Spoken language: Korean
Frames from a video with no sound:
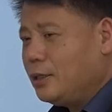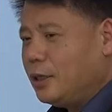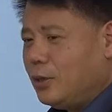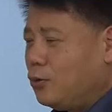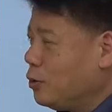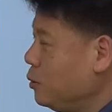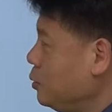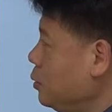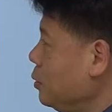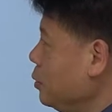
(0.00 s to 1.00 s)
예,
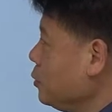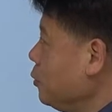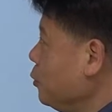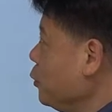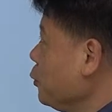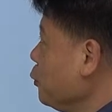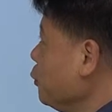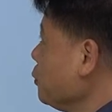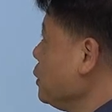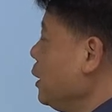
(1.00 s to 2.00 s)
오늘
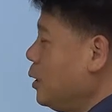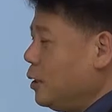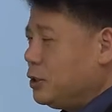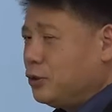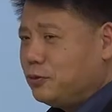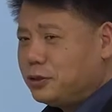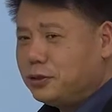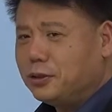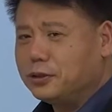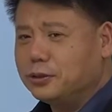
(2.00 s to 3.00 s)
서울교통공사 신규
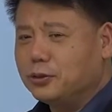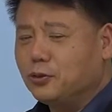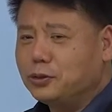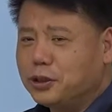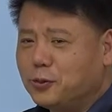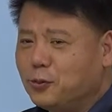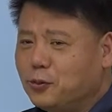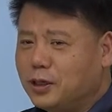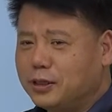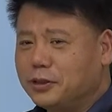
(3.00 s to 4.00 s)
직원 공채
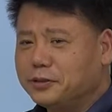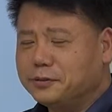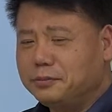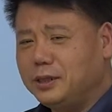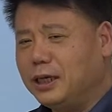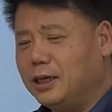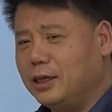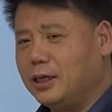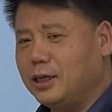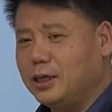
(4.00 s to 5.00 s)
공고가
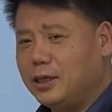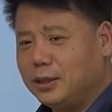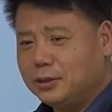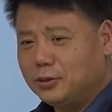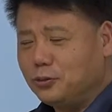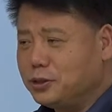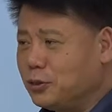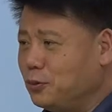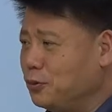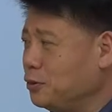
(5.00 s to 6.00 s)
떴습니다. 예, 그 공채
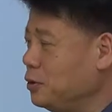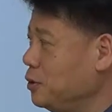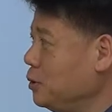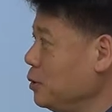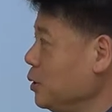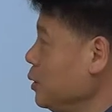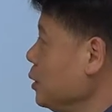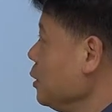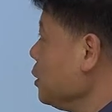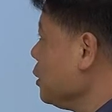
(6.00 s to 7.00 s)
공고를
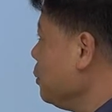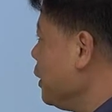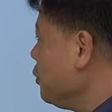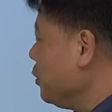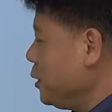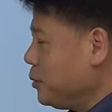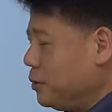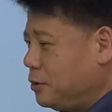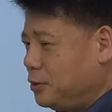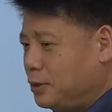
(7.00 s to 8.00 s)
기반으로
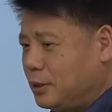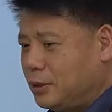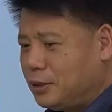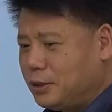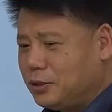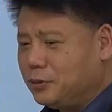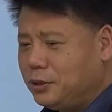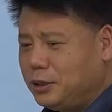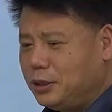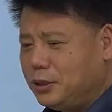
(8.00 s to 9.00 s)
해서 어,
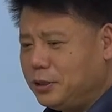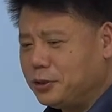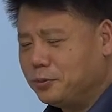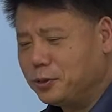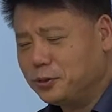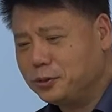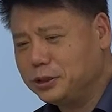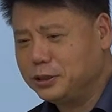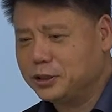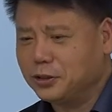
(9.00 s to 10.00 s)
전기,
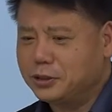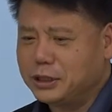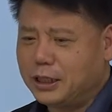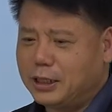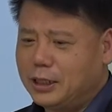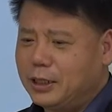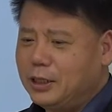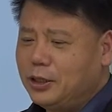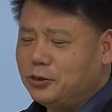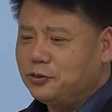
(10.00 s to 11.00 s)
정보통신, 전자
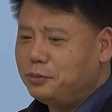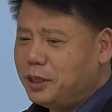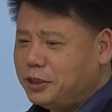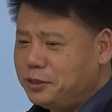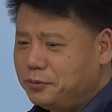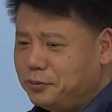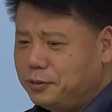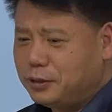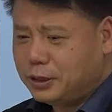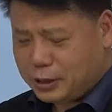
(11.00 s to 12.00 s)
준비하시는
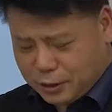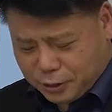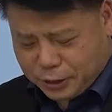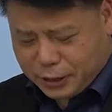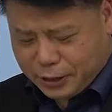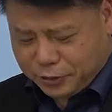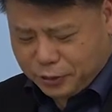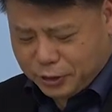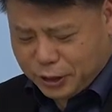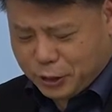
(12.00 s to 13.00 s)
분들이 응시할 수
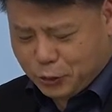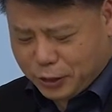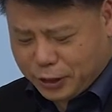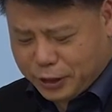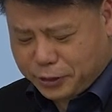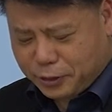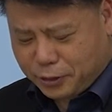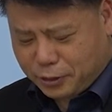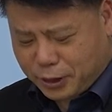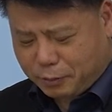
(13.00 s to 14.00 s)
있는 직종에
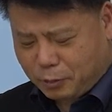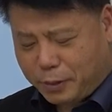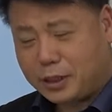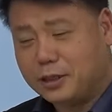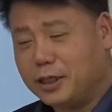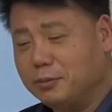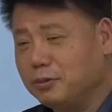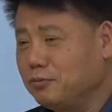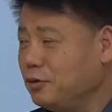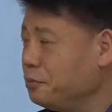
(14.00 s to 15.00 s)
대해서 한번 빠르게
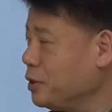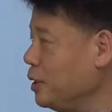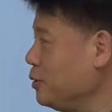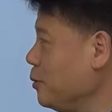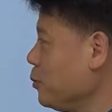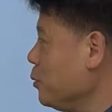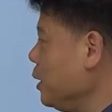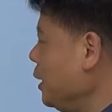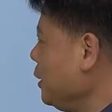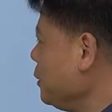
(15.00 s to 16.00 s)
한번 브리핑해 드리도록
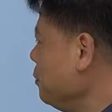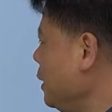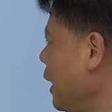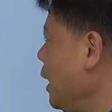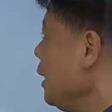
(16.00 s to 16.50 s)
하겠습니다.